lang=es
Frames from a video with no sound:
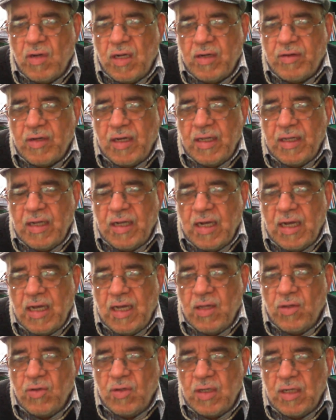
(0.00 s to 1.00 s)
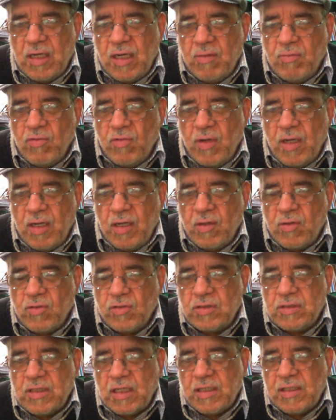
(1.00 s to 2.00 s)
arraigado en la mujer
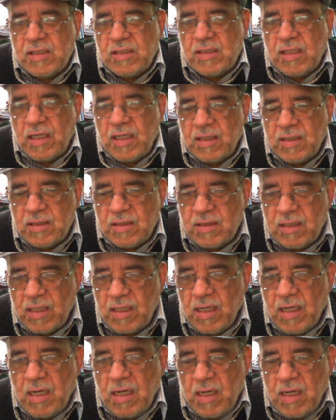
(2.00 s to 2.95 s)
costarricense,